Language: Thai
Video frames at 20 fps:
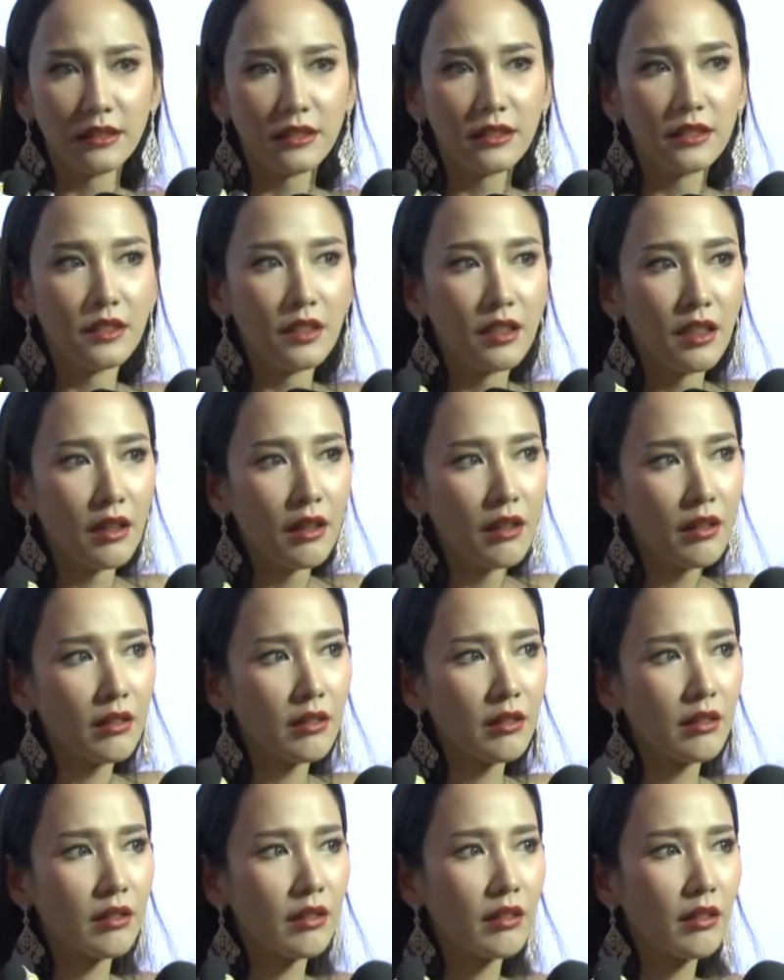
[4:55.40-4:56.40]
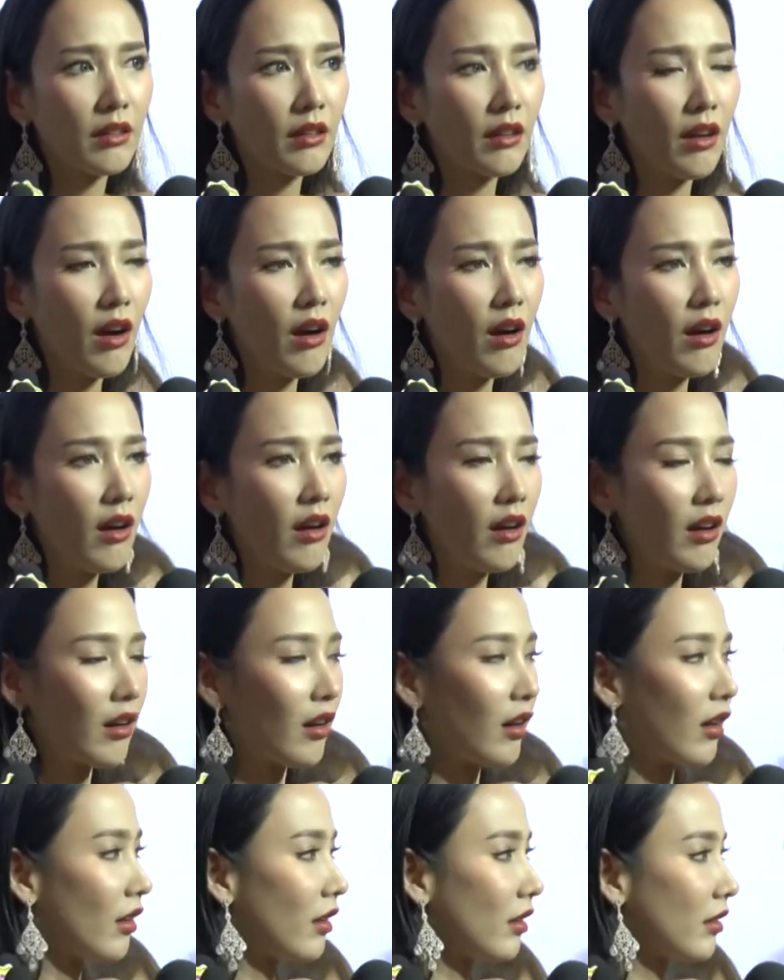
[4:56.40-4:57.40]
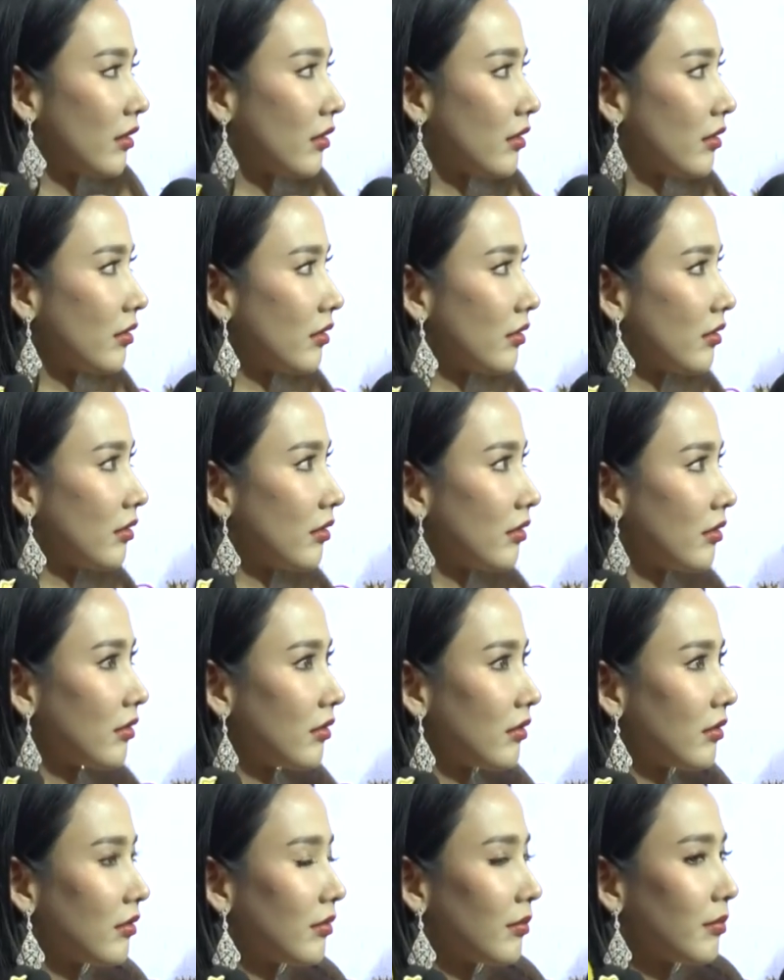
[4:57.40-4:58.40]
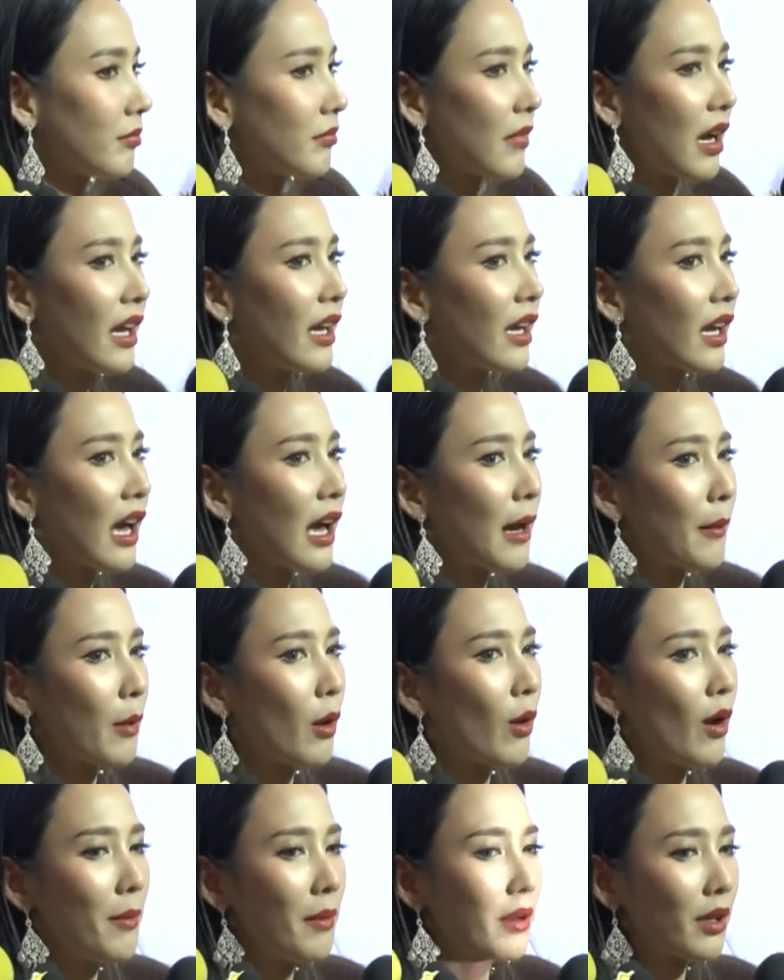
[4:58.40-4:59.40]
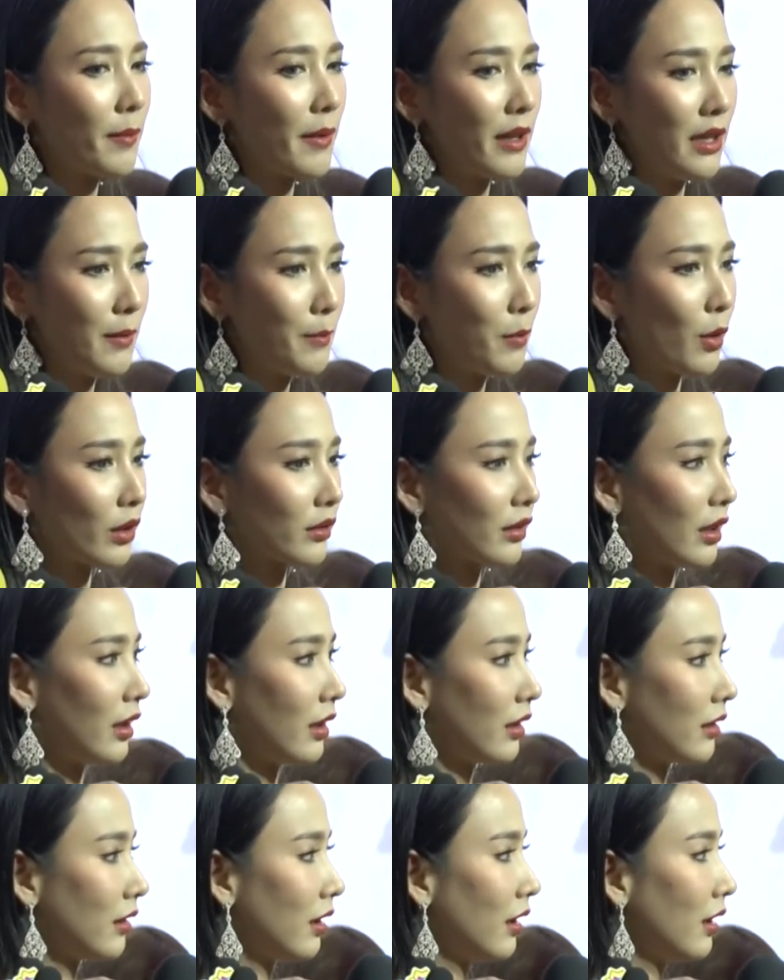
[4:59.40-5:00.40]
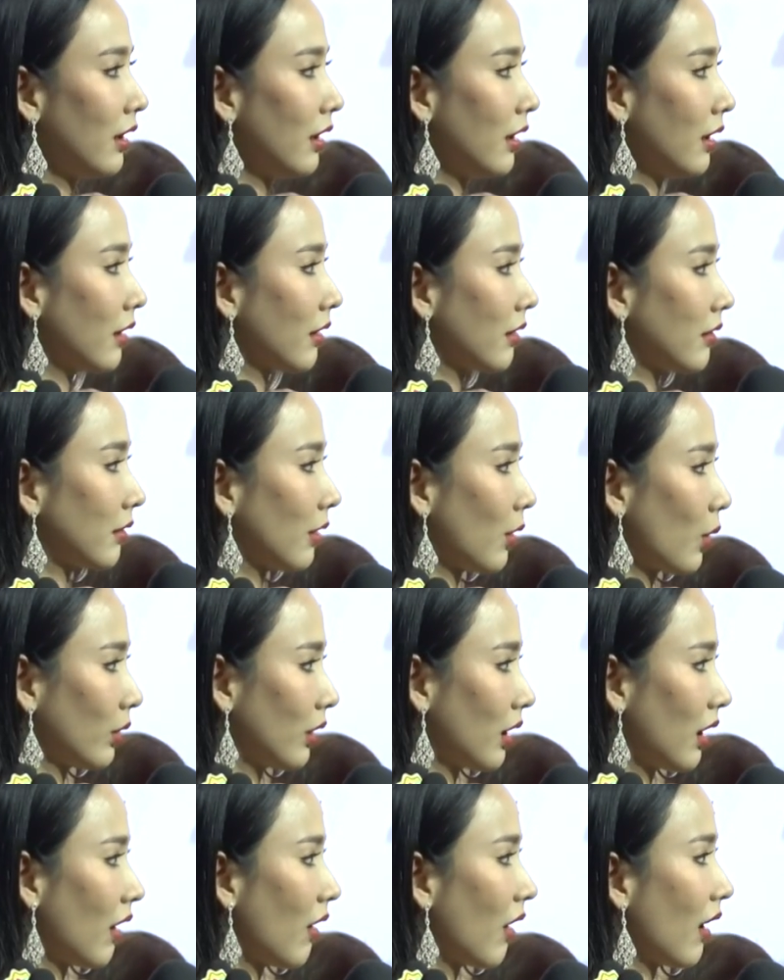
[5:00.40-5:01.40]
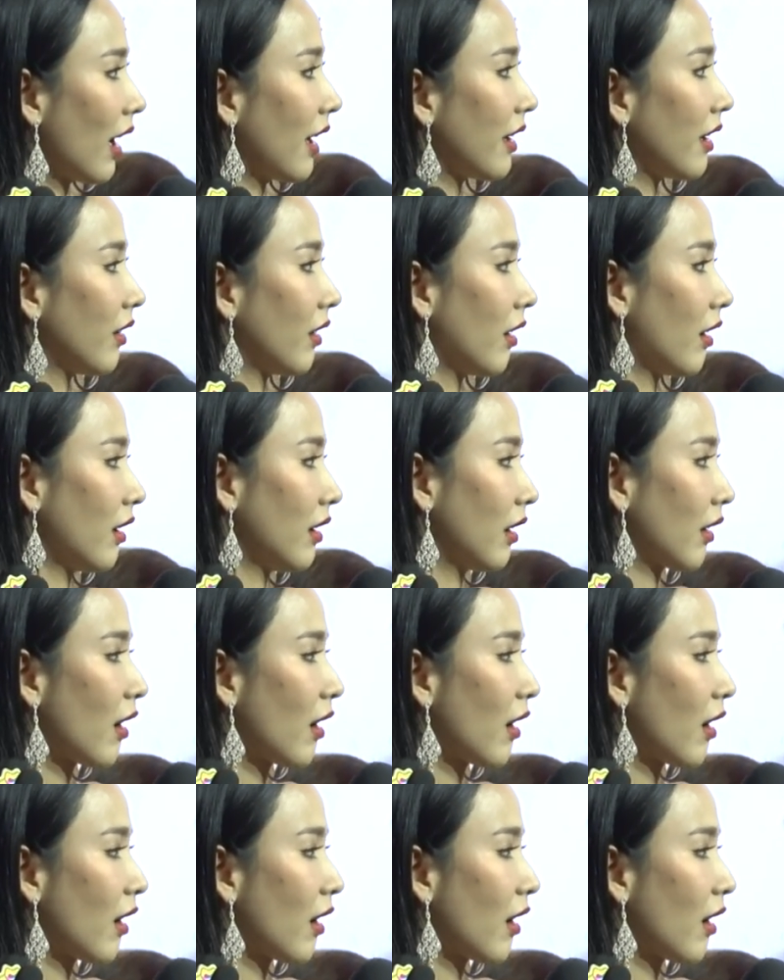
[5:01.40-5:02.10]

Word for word: อ้ก็เราเสียใจหรือว่า ไม่ค่ะ เพราะว่ามันก็เป็นเรื่องปกติที่คนทะเลาะกันนะเนาะ แล้ว